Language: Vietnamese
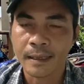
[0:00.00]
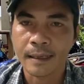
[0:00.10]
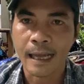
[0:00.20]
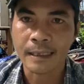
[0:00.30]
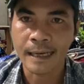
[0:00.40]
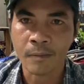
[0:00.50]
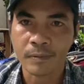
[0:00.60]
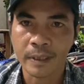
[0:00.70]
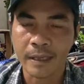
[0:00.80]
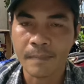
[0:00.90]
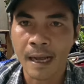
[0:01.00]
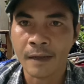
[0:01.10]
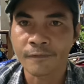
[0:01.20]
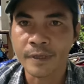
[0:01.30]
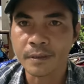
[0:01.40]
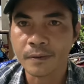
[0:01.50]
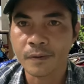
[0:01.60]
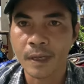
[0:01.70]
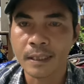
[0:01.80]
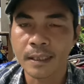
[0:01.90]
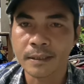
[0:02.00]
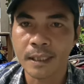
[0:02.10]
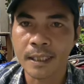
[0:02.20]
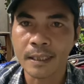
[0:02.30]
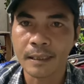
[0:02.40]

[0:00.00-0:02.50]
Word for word: là anh đọc được cái bài viết của anh linh tý